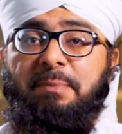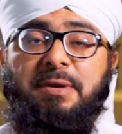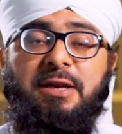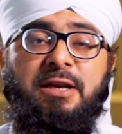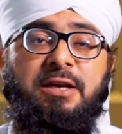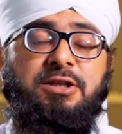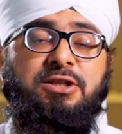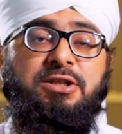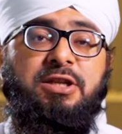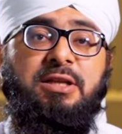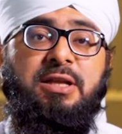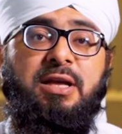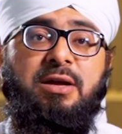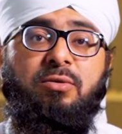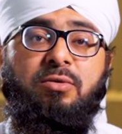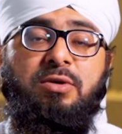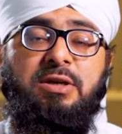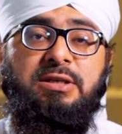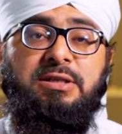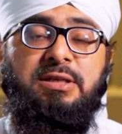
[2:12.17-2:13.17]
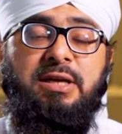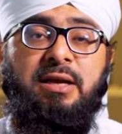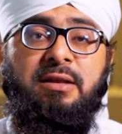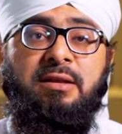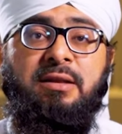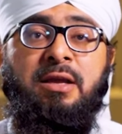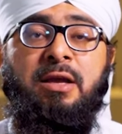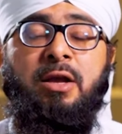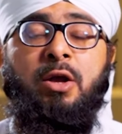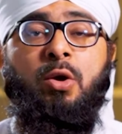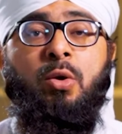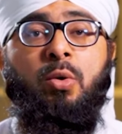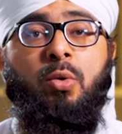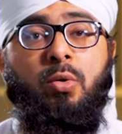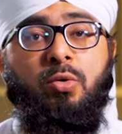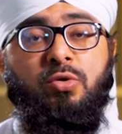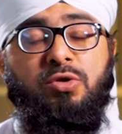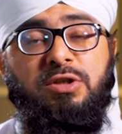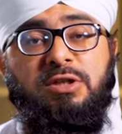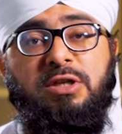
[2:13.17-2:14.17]
নিজ আত্মীয় স্বজনের সাথে
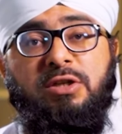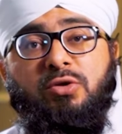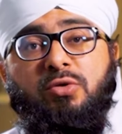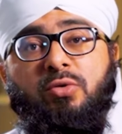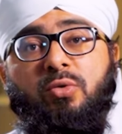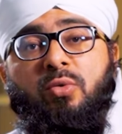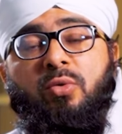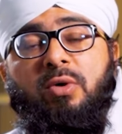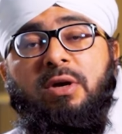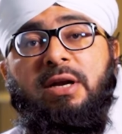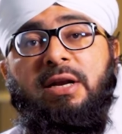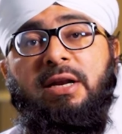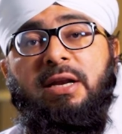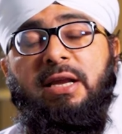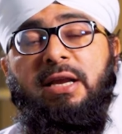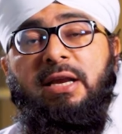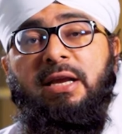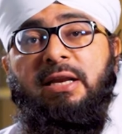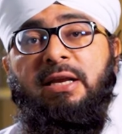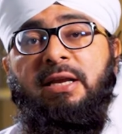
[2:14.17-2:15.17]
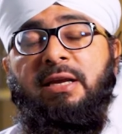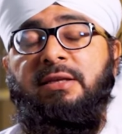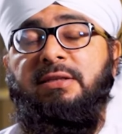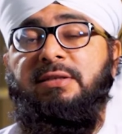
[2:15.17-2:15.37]
সদাচরণ করার জন্য